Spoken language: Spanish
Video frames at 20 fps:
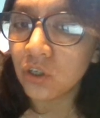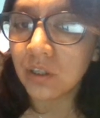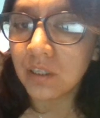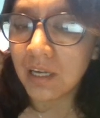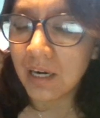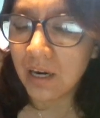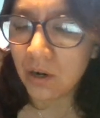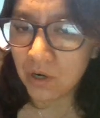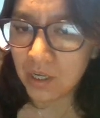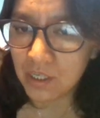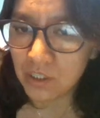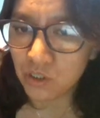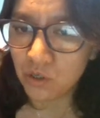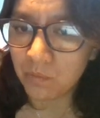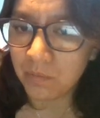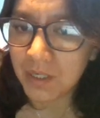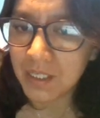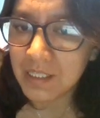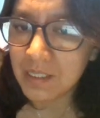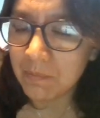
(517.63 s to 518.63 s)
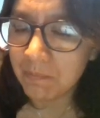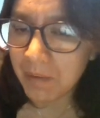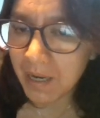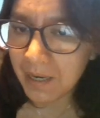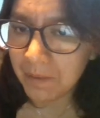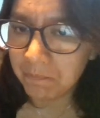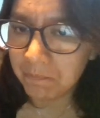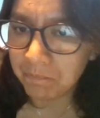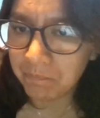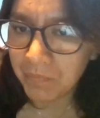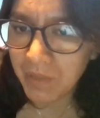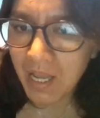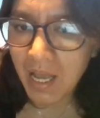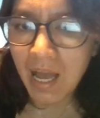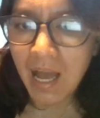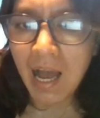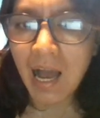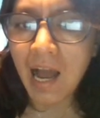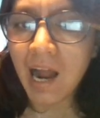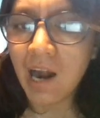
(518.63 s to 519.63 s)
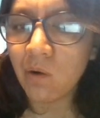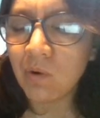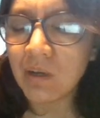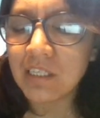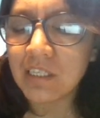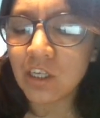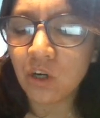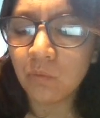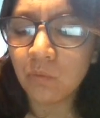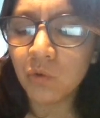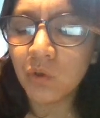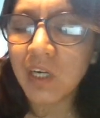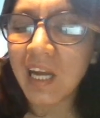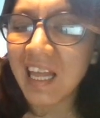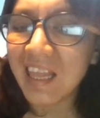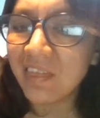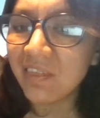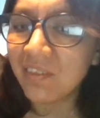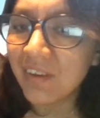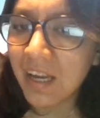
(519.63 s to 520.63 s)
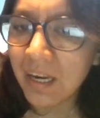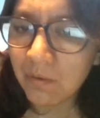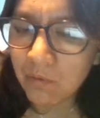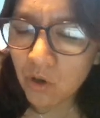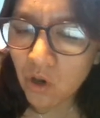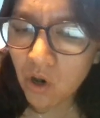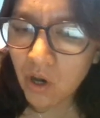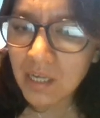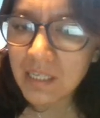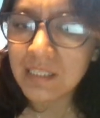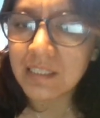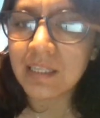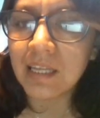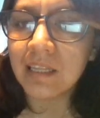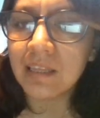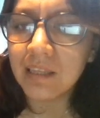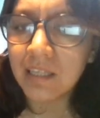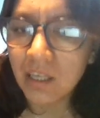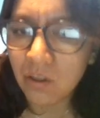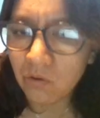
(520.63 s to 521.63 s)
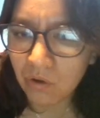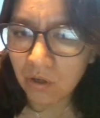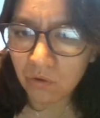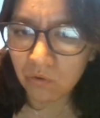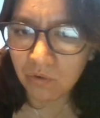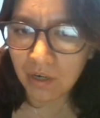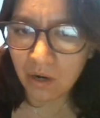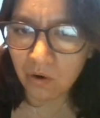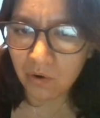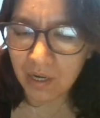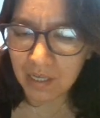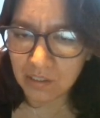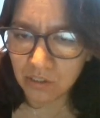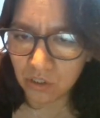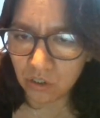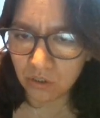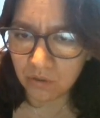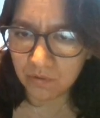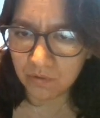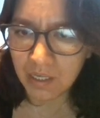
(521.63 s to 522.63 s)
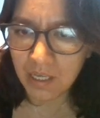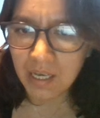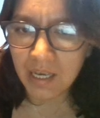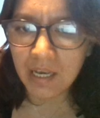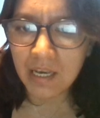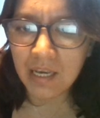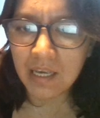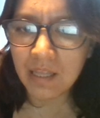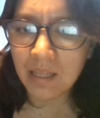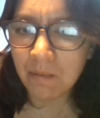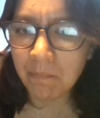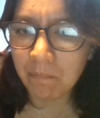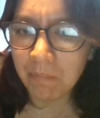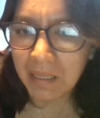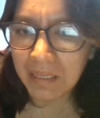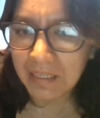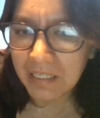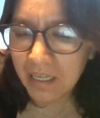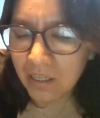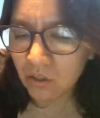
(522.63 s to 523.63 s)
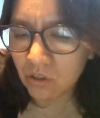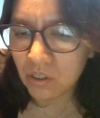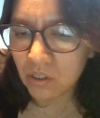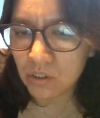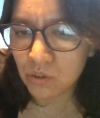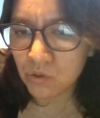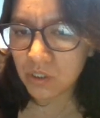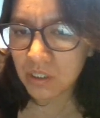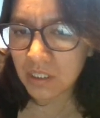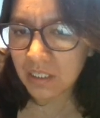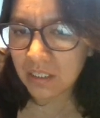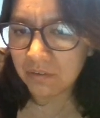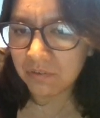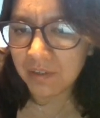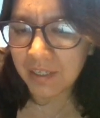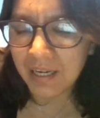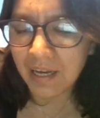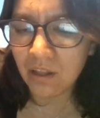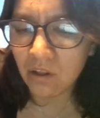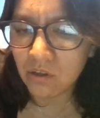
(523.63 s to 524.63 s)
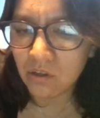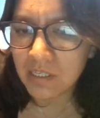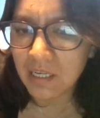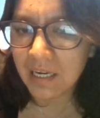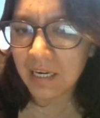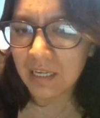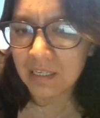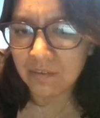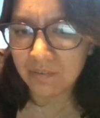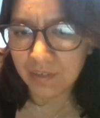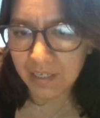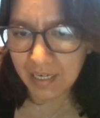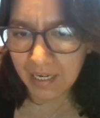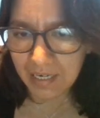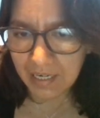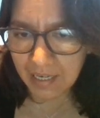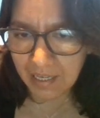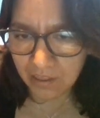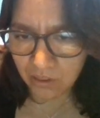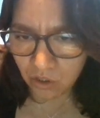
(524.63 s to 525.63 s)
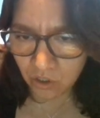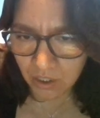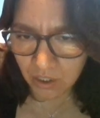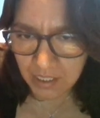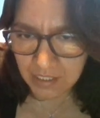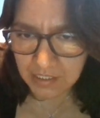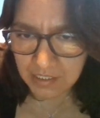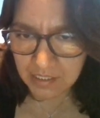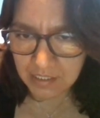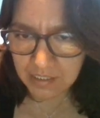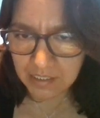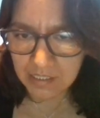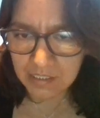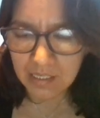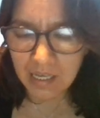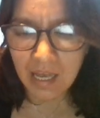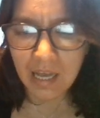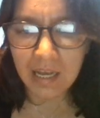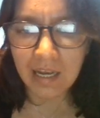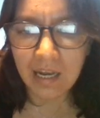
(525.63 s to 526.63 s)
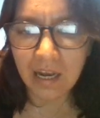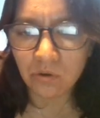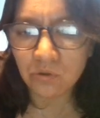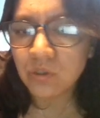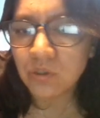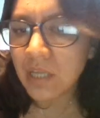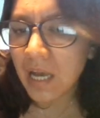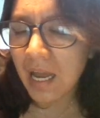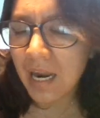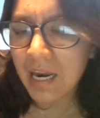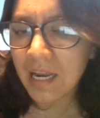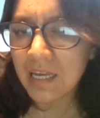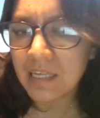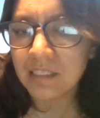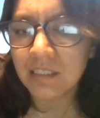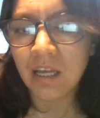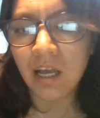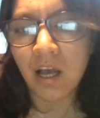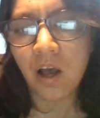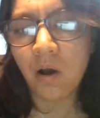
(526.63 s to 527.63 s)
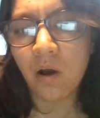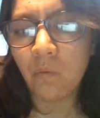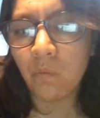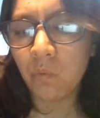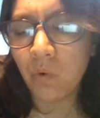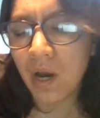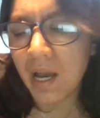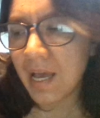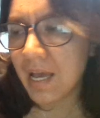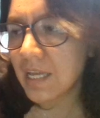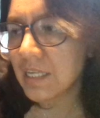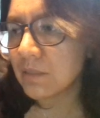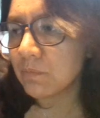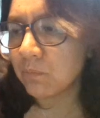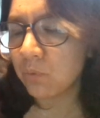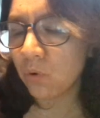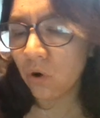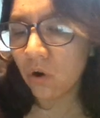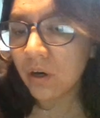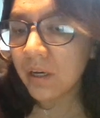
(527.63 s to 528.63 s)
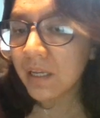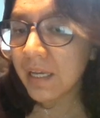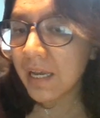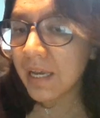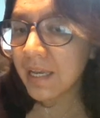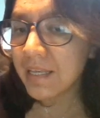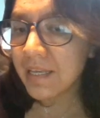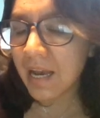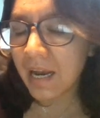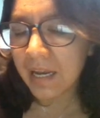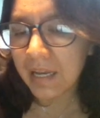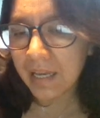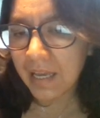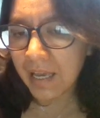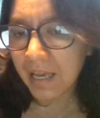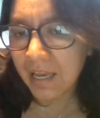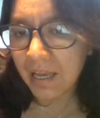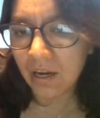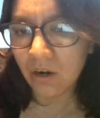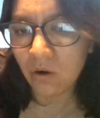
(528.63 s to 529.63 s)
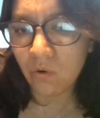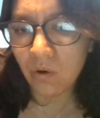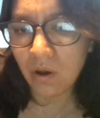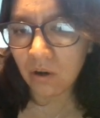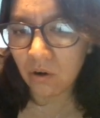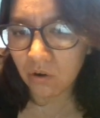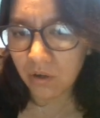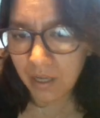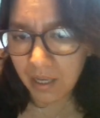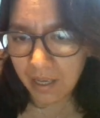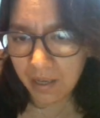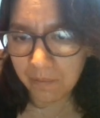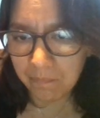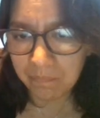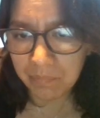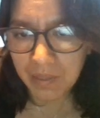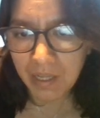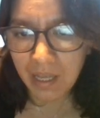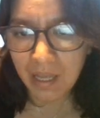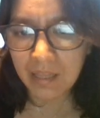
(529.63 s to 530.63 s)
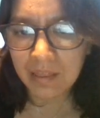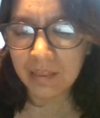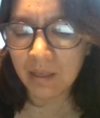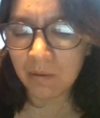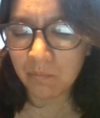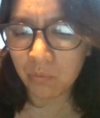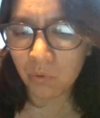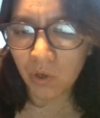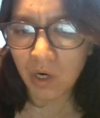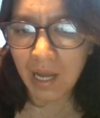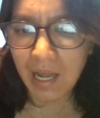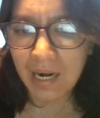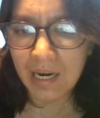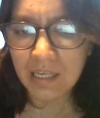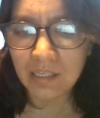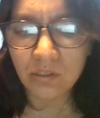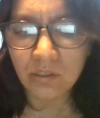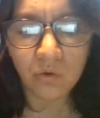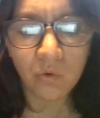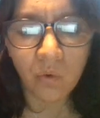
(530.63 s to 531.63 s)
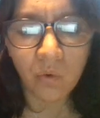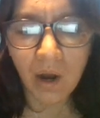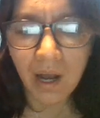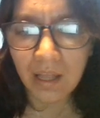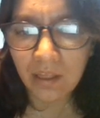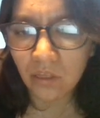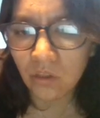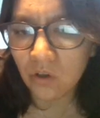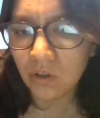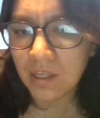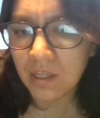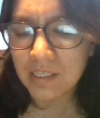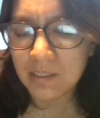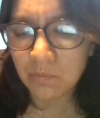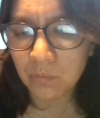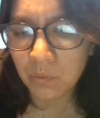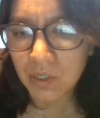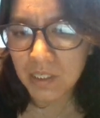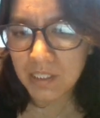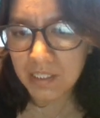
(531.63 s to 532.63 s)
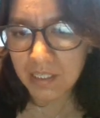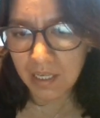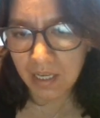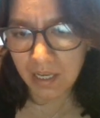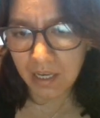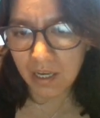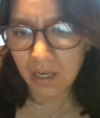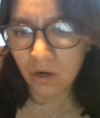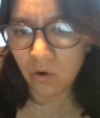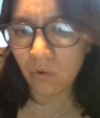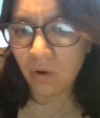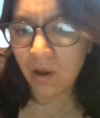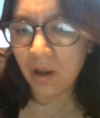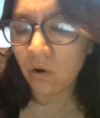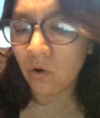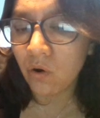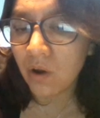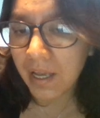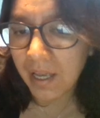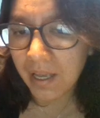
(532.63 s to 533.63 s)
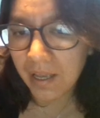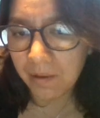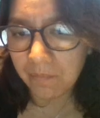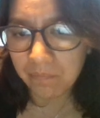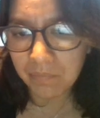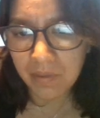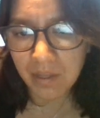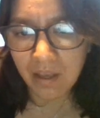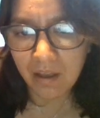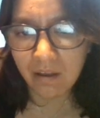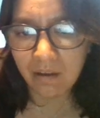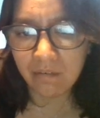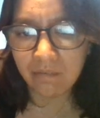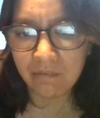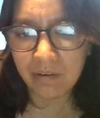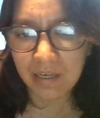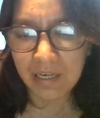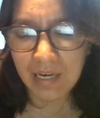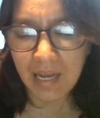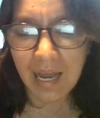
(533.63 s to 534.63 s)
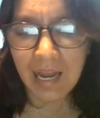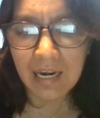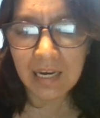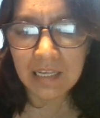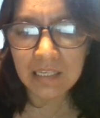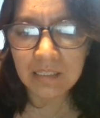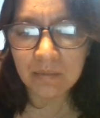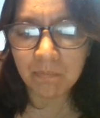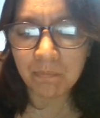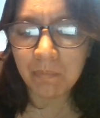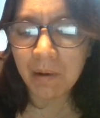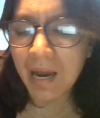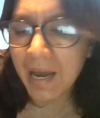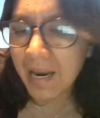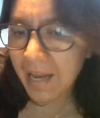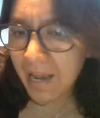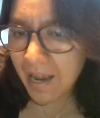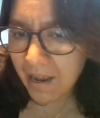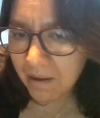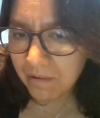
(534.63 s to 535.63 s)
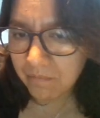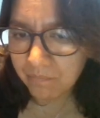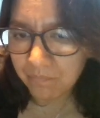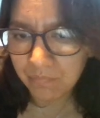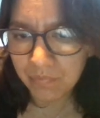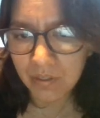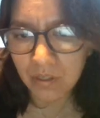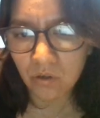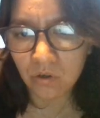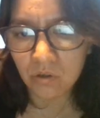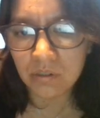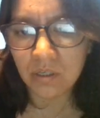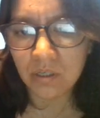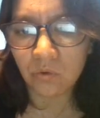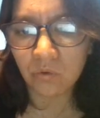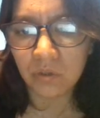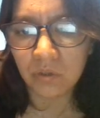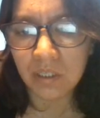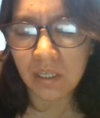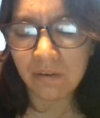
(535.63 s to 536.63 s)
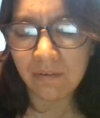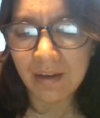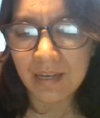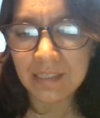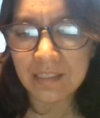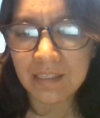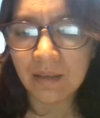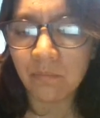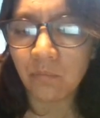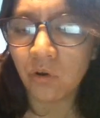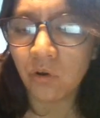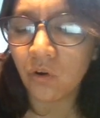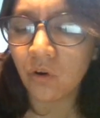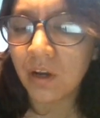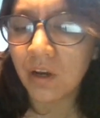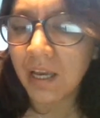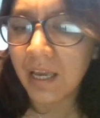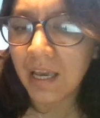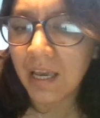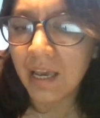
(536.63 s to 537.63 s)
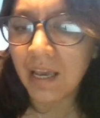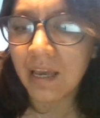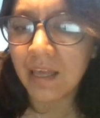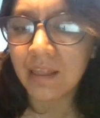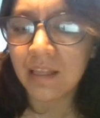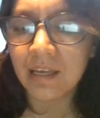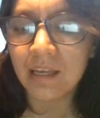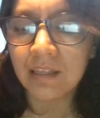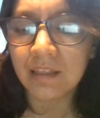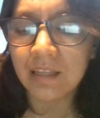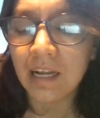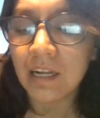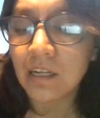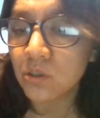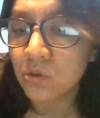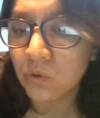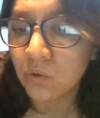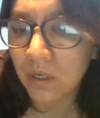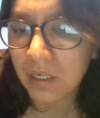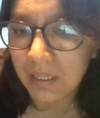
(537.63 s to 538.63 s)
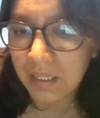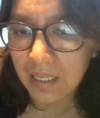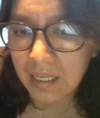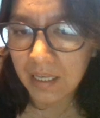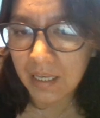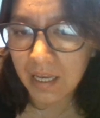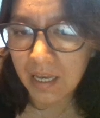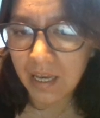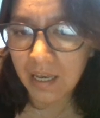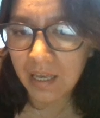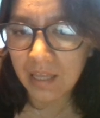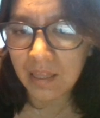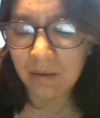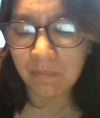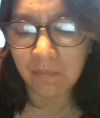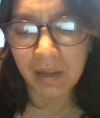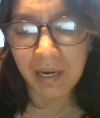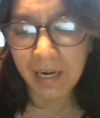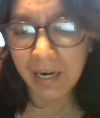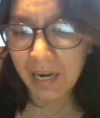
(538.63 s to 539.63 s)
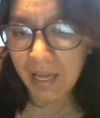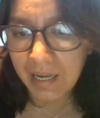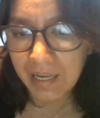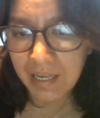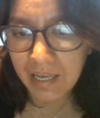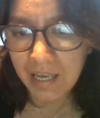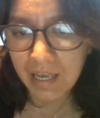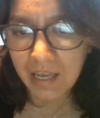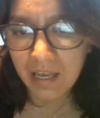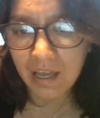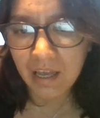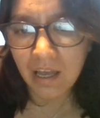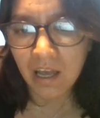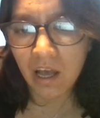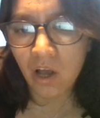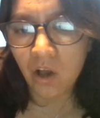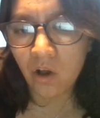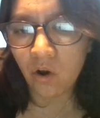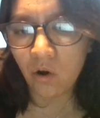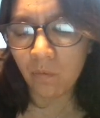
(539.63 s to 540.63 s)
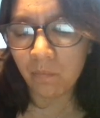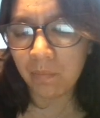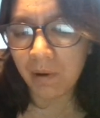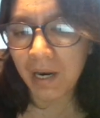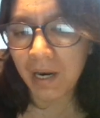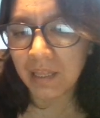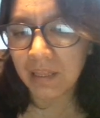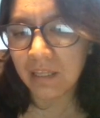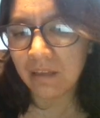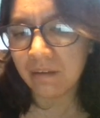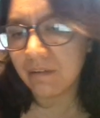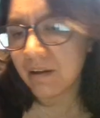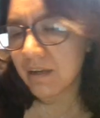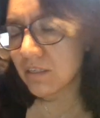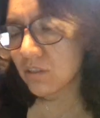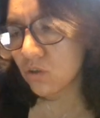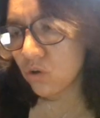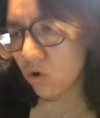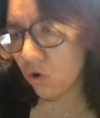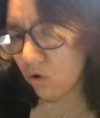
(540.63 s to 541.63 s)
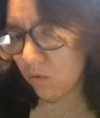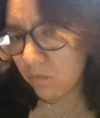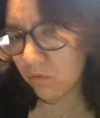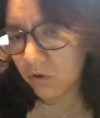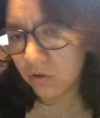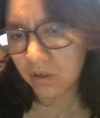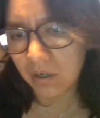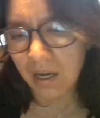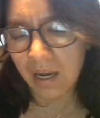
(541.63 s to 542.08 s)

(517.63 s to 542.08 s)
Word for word: de la oración principal, algo así como un adverbio extendido en una oración, y dependiendo de su significado se clasifican en todas estas. Causales, pues, porque, ya que, luego que, temporales, cuando, después que, luego que, finales, para, consecutivas, de modo que, de tal suerte que, de manera que, comparativas como,